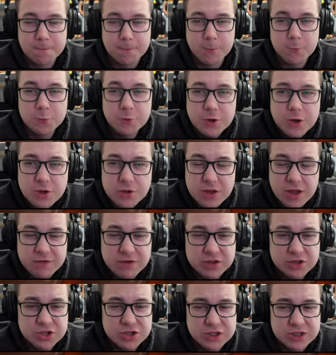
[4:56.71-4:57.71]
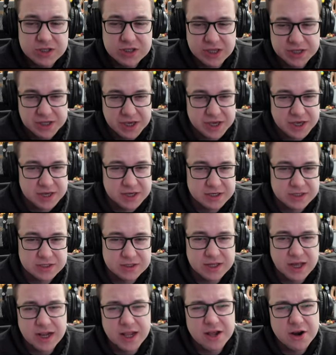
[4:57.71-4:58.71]
U nic nawet 300 nie jest.
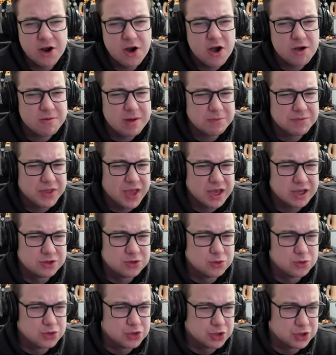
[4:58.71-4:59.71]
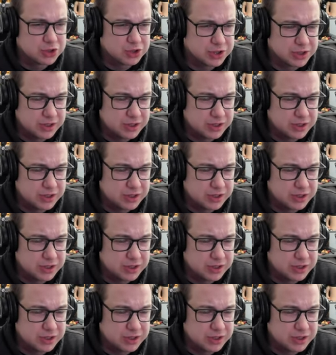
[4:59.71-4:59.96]
No ale rąk mam tak dużo, że...